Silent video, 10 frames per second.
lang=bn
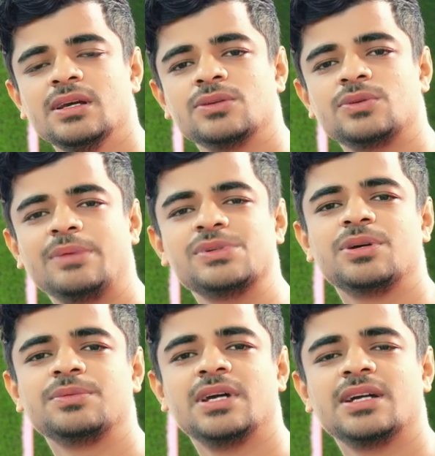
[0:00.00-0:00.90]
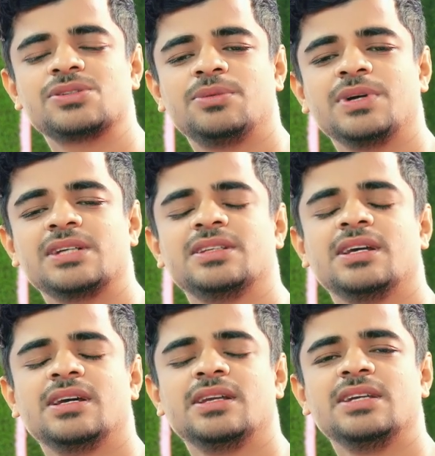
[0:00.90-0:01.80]
তো আমি সময়
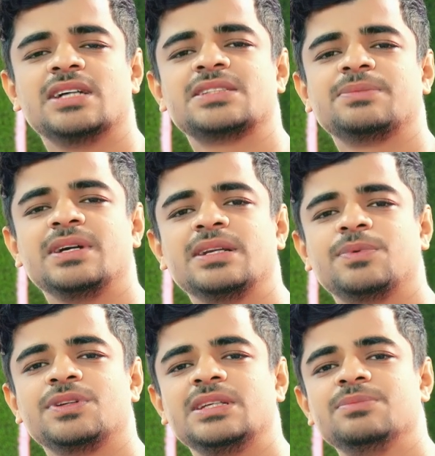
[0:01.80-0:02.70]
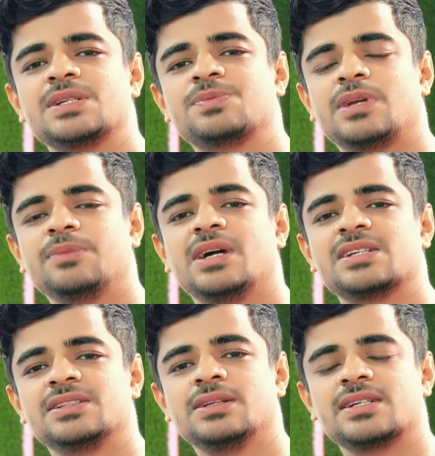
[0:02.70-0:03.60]
নিয়ে আসতে পারি না পরে তিন মাস পর আমি
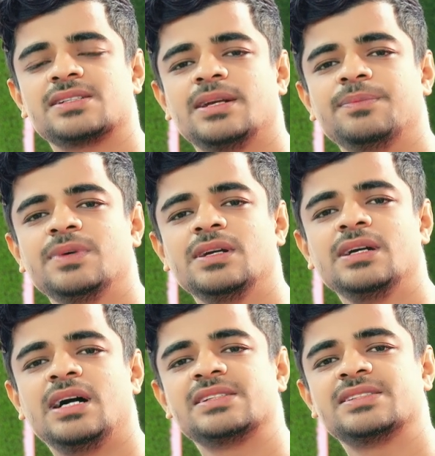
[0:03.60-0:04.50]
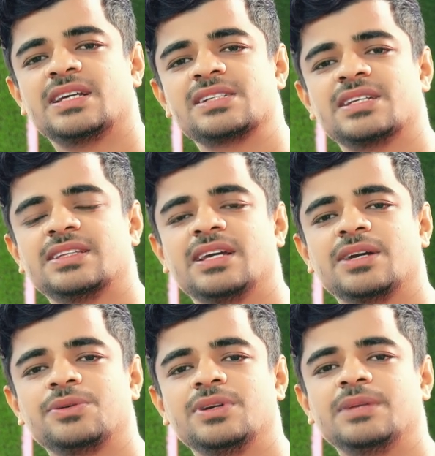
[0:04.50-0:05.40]
আসি আসলাম আসি স্যারের সাথে দেখা
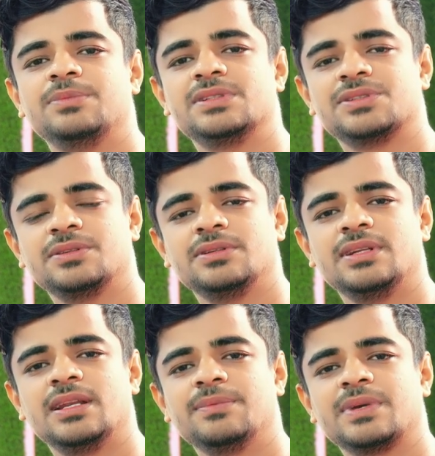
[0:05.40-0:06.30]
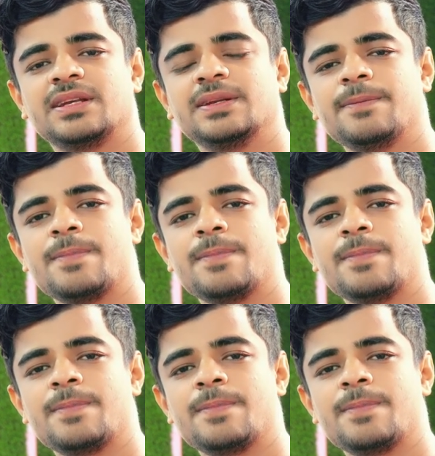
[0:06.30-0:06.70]
করে অ্যাডমিশন নিলাম এখানে